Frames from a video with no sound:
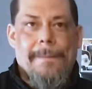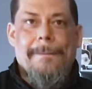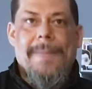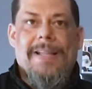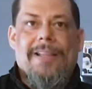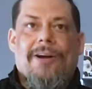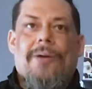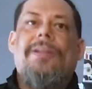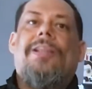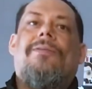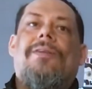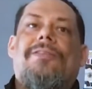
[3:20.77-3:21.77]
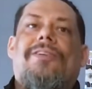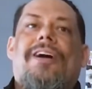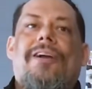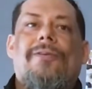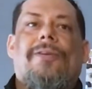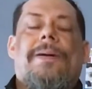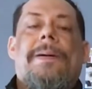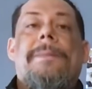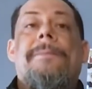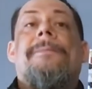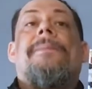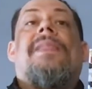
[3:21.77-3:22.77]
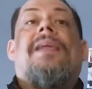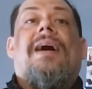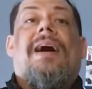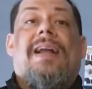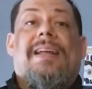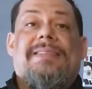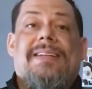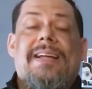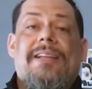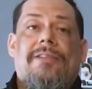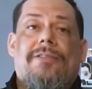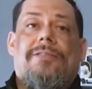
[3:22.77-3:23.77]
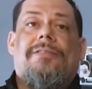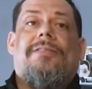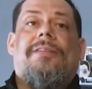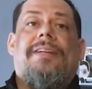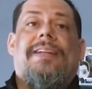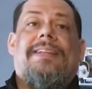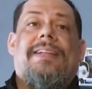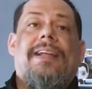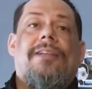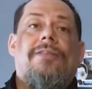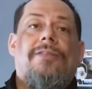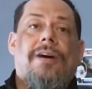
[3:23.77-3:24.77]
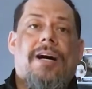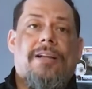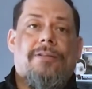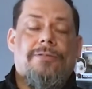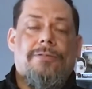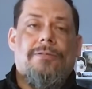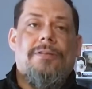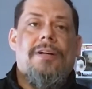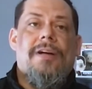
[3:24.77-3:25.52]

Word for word: ¿Viste cómo estas cuestiones ayudan? Al hacer esto, le estás dando a tu